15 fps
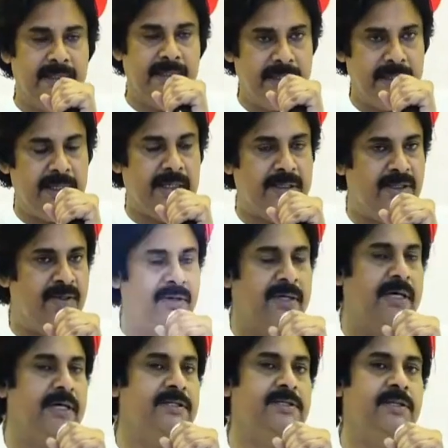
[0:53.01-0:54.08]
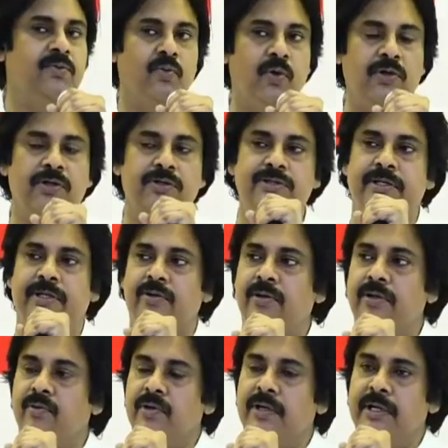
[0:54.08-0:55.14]
అందుకని అందరం కలిసి ఓట్లు
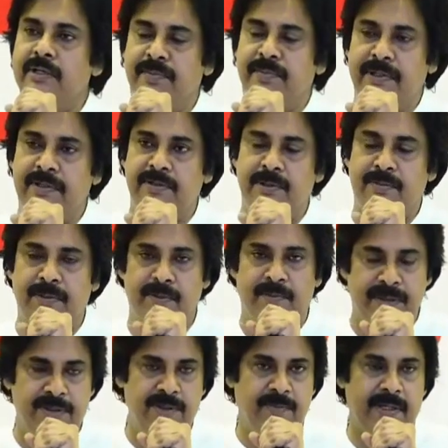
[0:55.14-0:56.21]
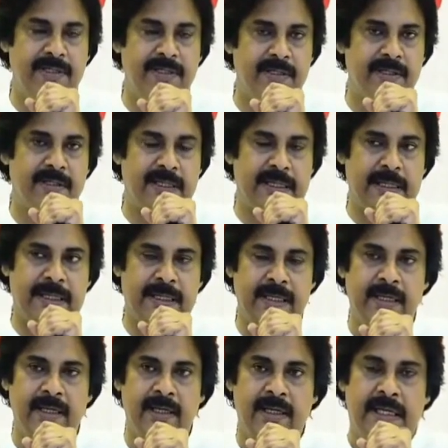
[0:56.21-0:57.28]
చెల్లకుండా ఉండాలని చెప్పిన ప్రతిపాదనకి
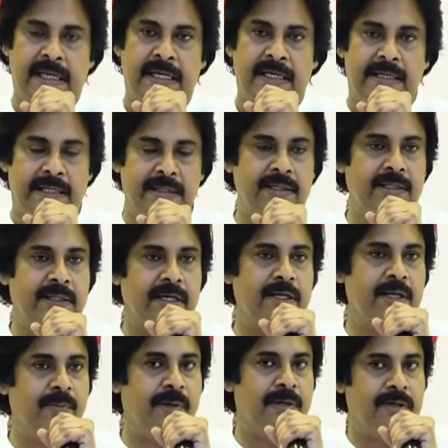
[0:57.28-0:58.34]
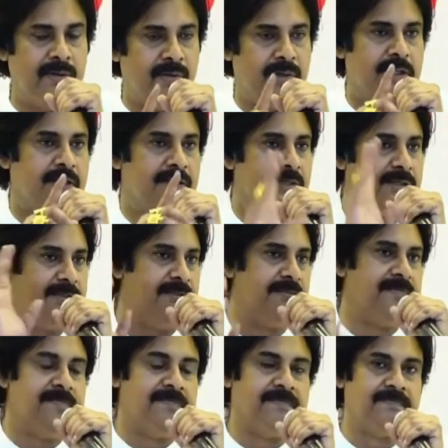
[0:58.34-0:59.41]
ఎంత నలిగిపోయినో నా ఒకడికి
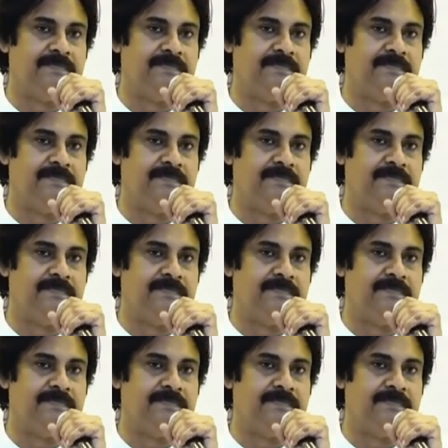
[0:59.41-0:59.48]
తెలుసు